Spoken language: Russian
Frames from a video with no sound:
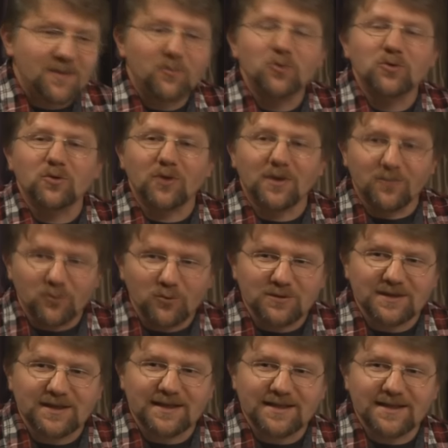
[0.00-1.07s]
там будет только
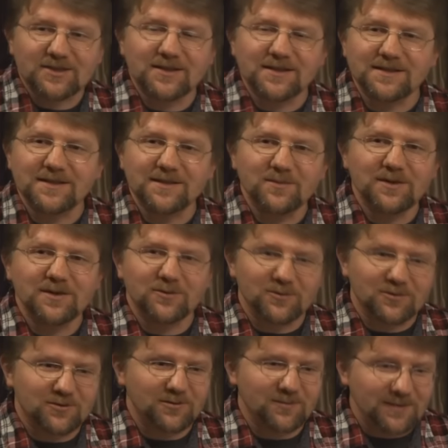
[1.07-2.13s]
музыка нашей семьи,
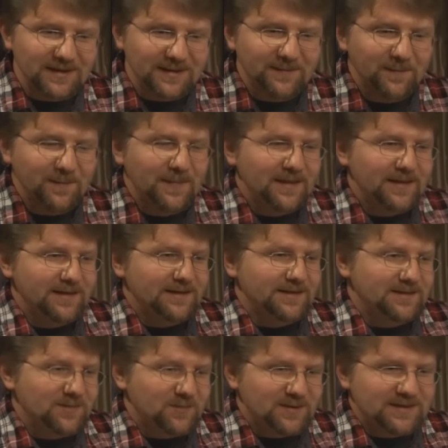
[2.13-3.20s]
то, что мы
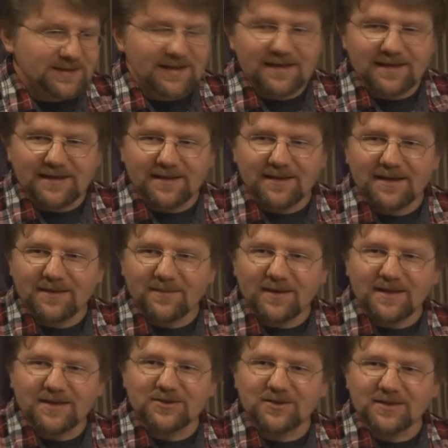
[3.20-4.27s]
записали я,
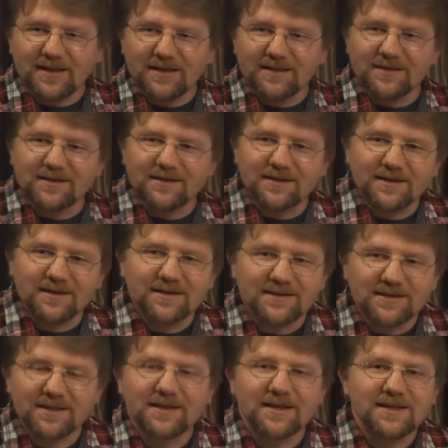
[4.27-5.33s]
моя жена, да и
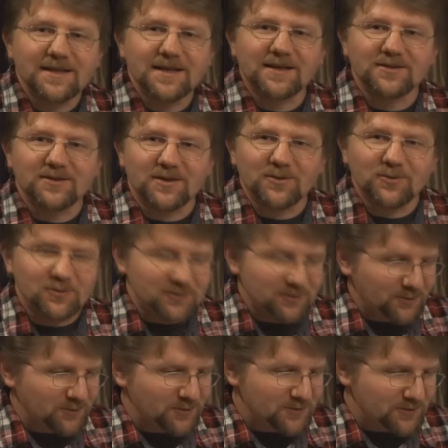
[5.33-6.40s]
детки некоторые
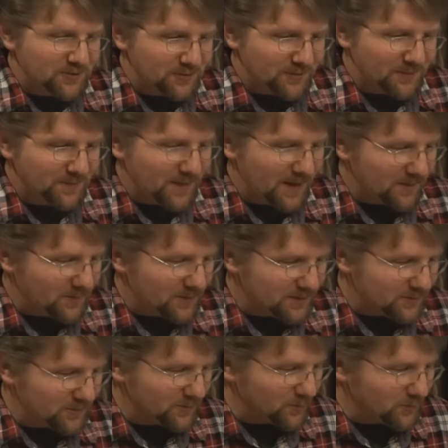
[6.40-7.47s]
тоже кое-что э,
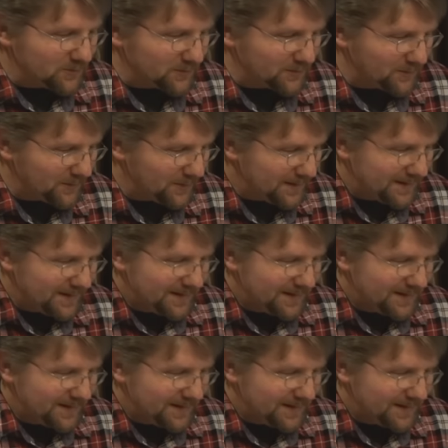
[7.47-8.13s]
пишут музыку.